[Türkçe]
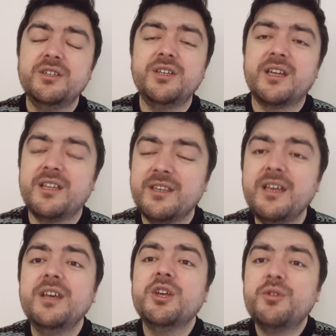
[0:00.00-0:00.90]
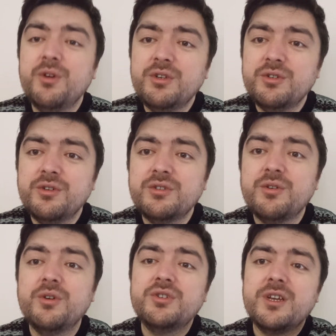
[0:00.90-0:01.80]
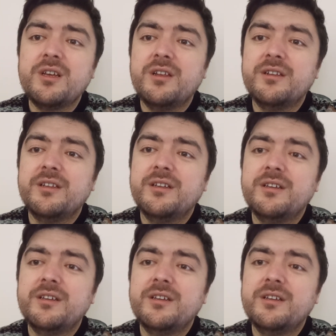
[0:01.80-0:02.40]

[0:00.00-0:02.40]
şeklinde. Görüşürüz, hoşçakalın.